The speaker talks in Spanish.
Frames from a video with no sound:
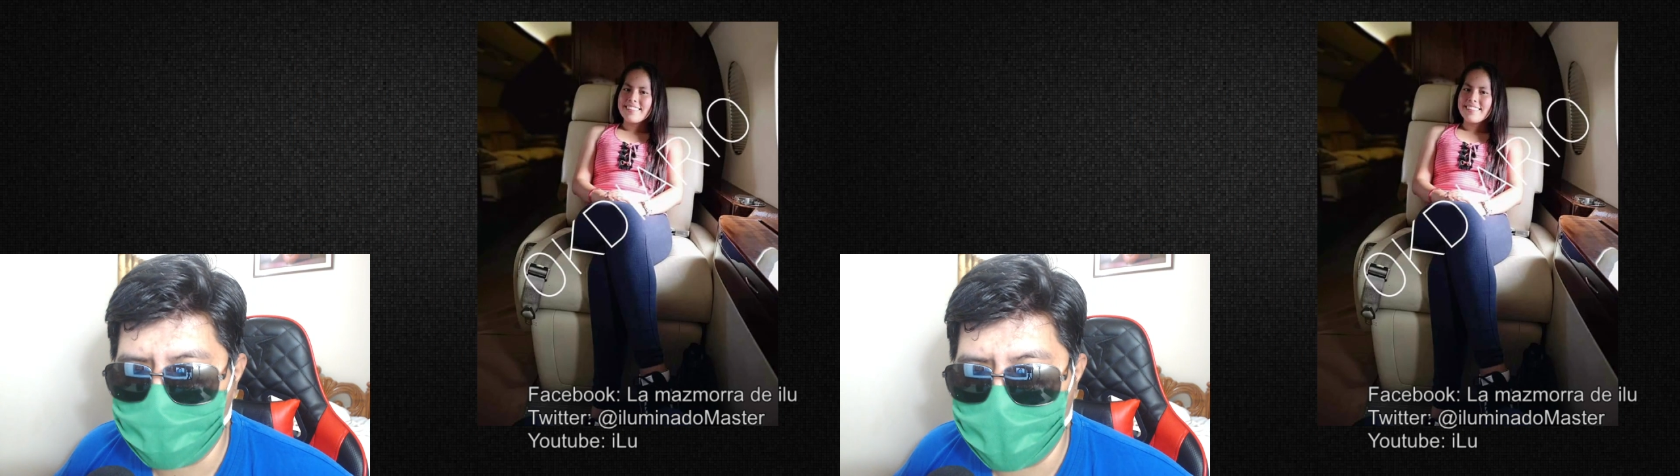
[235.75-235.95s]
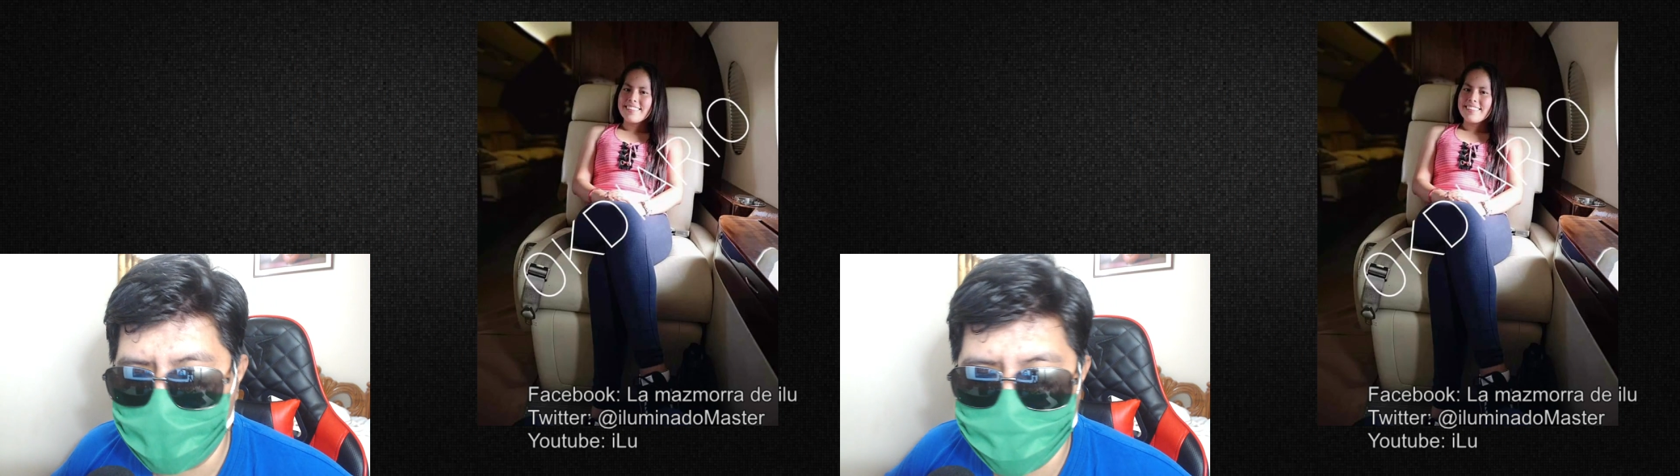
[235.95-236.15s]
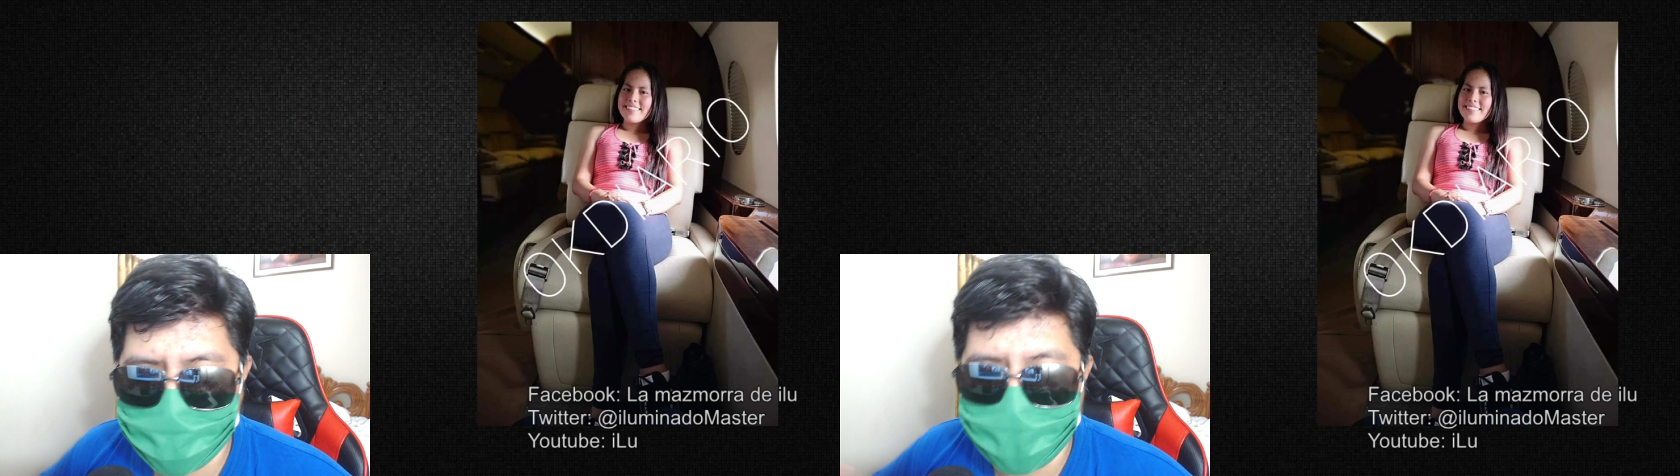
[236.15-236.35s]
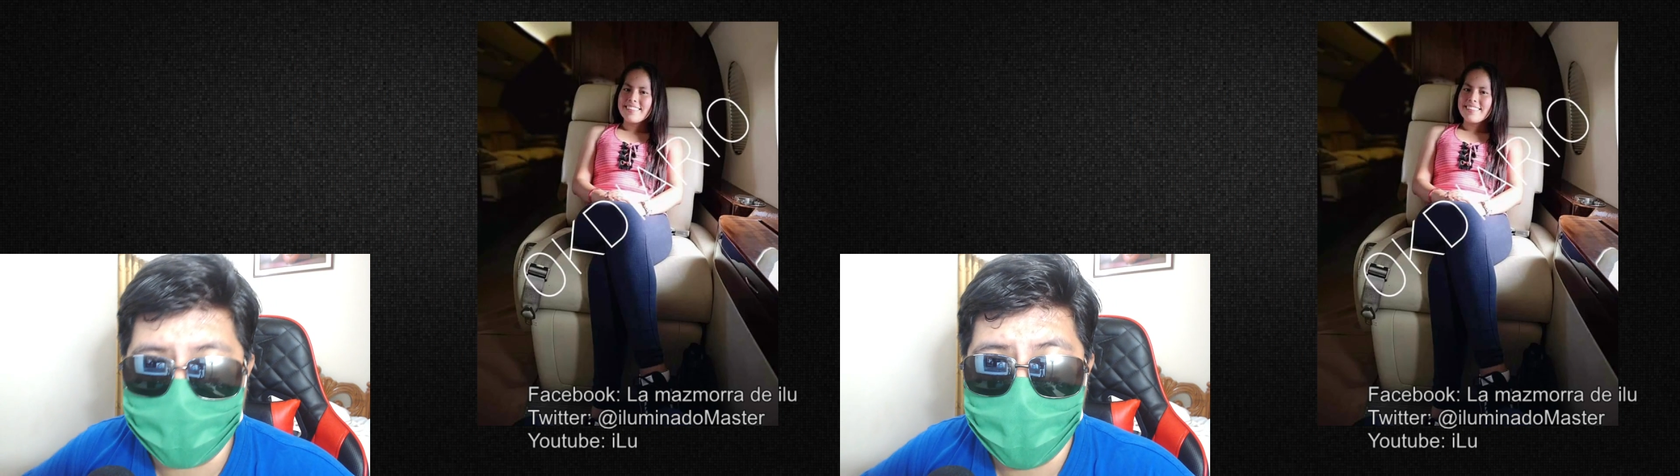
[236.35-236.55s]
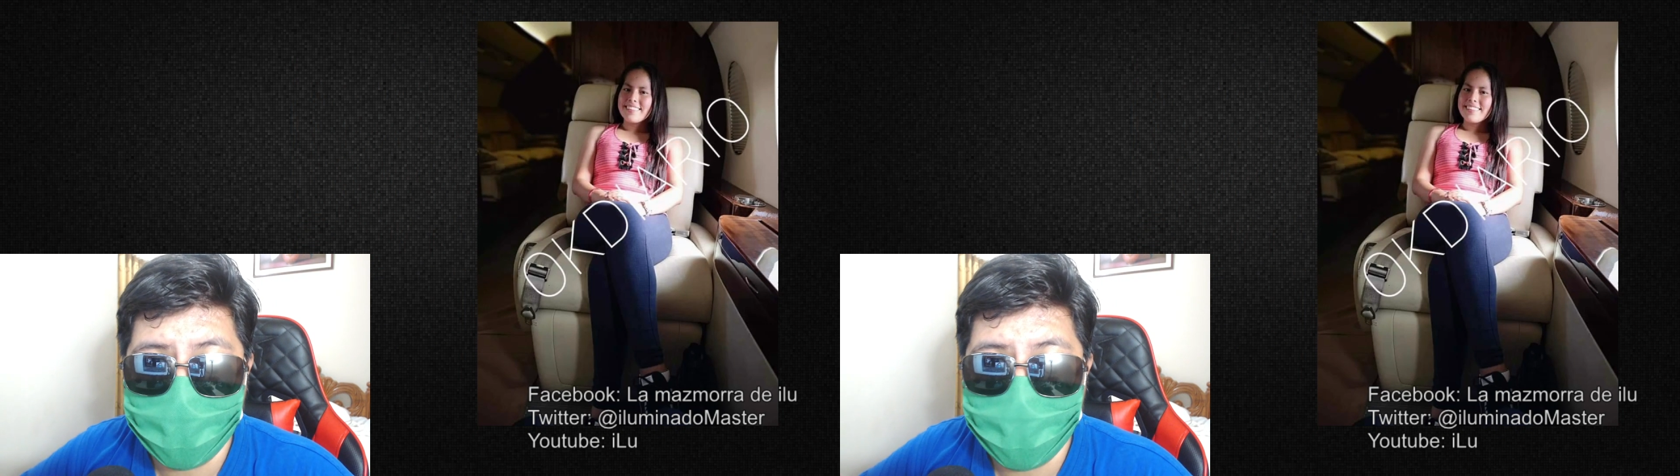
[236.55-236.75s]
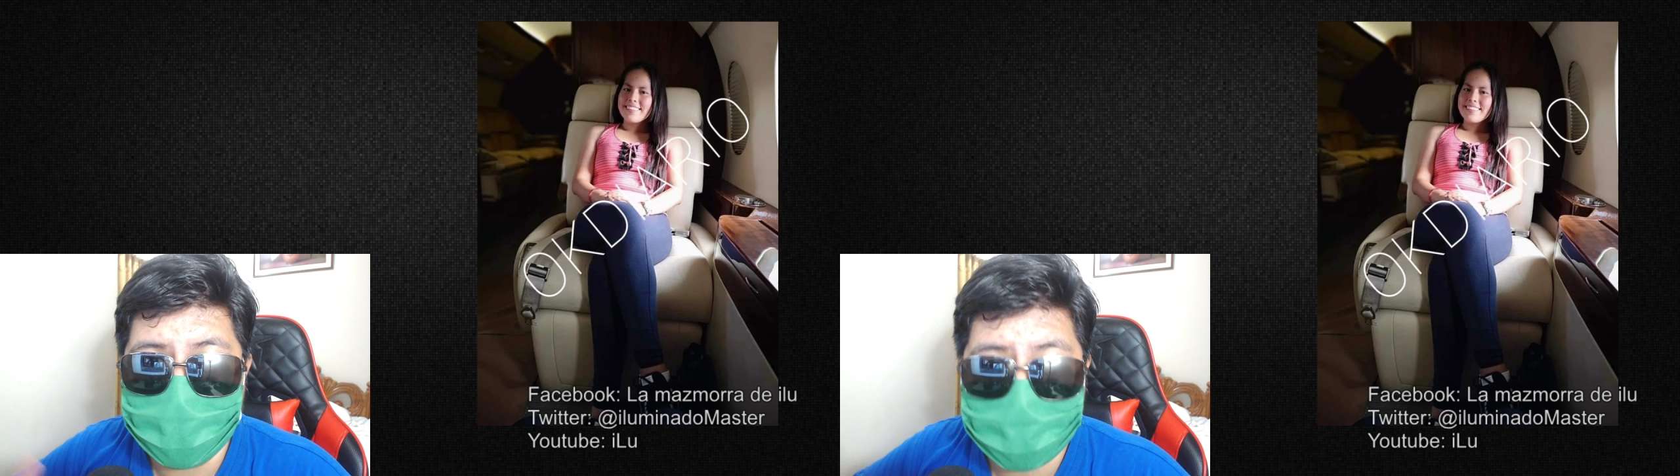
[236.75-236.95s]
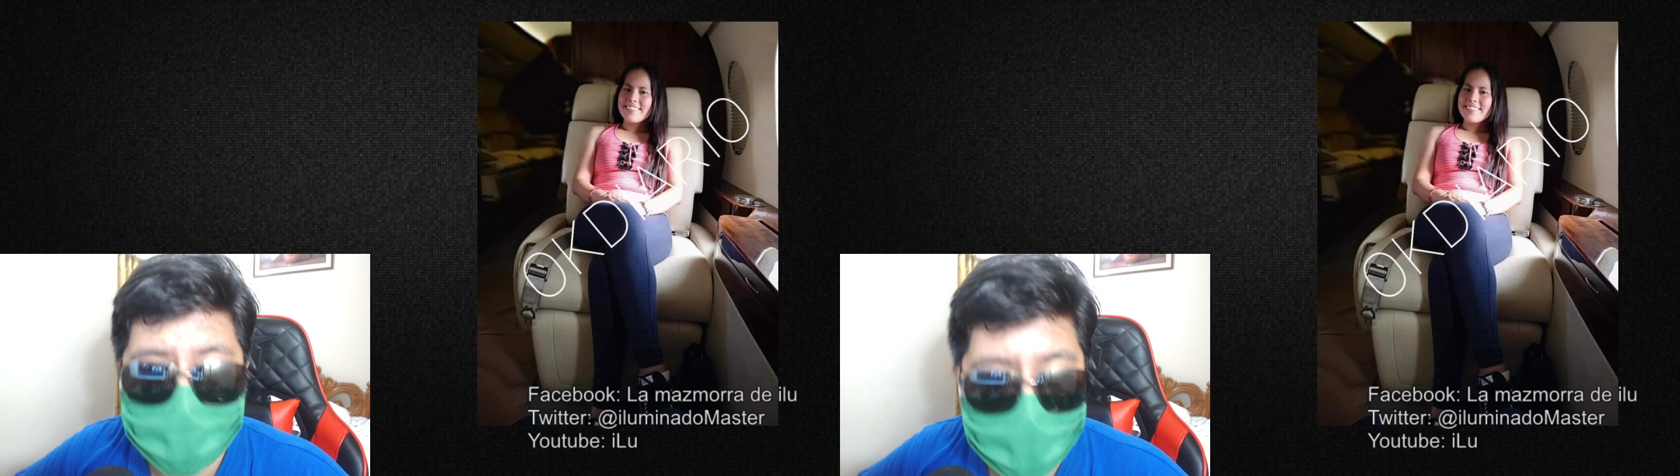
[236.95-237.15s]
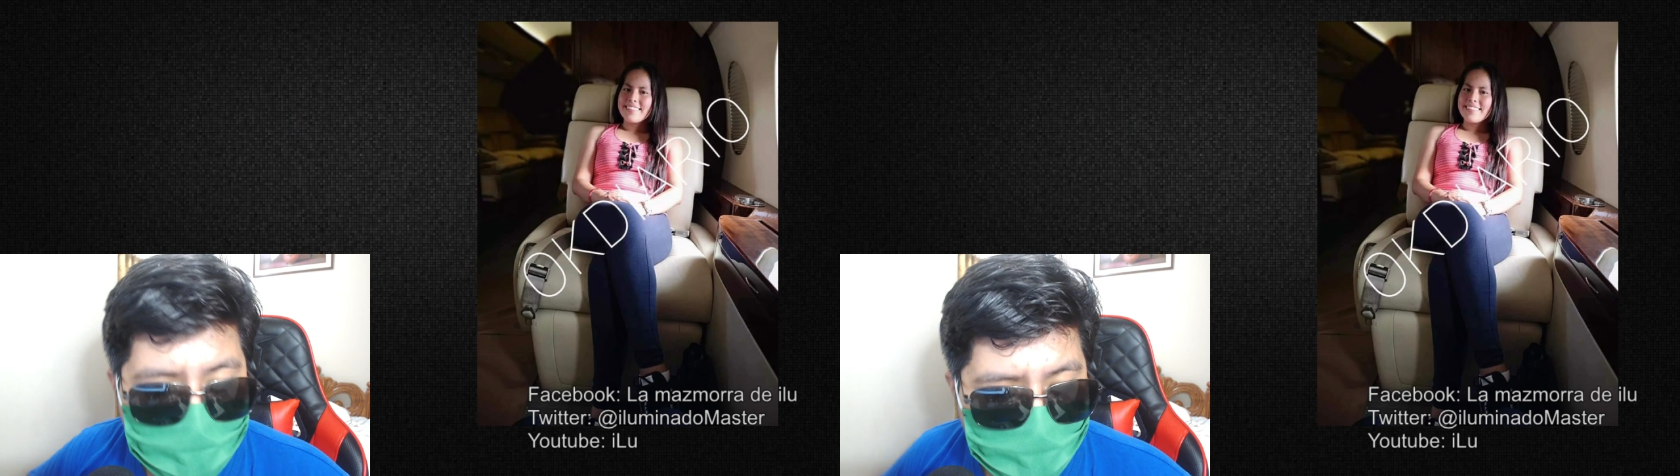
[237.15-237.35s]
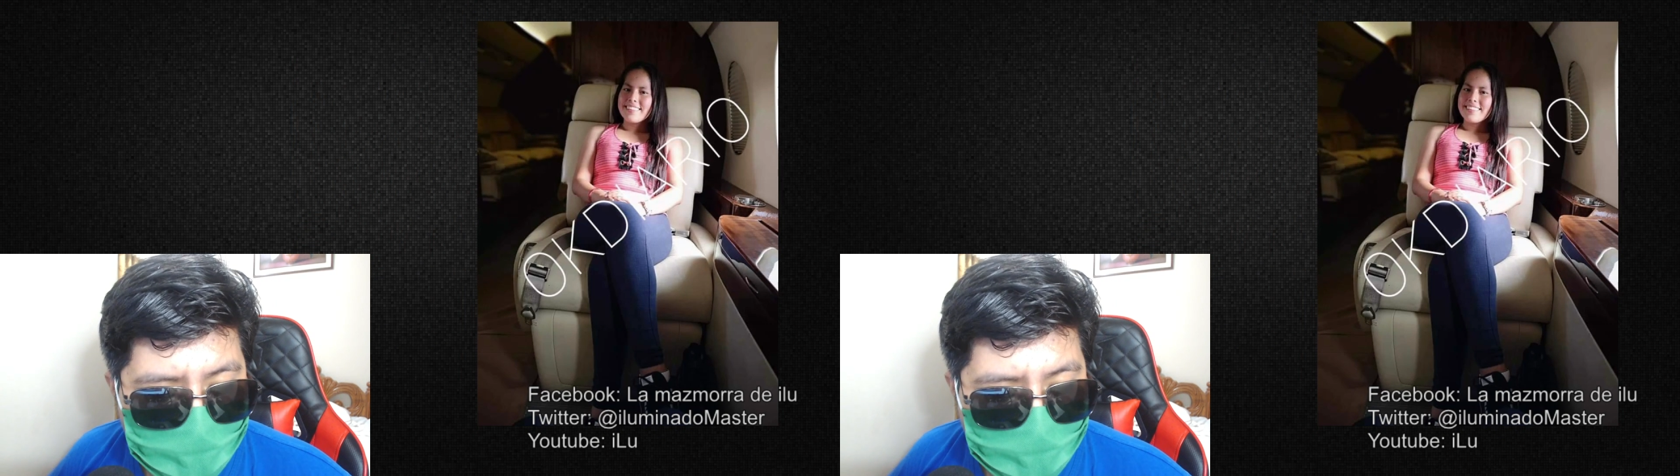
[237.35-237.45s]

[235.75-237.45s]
no es para nada un misterio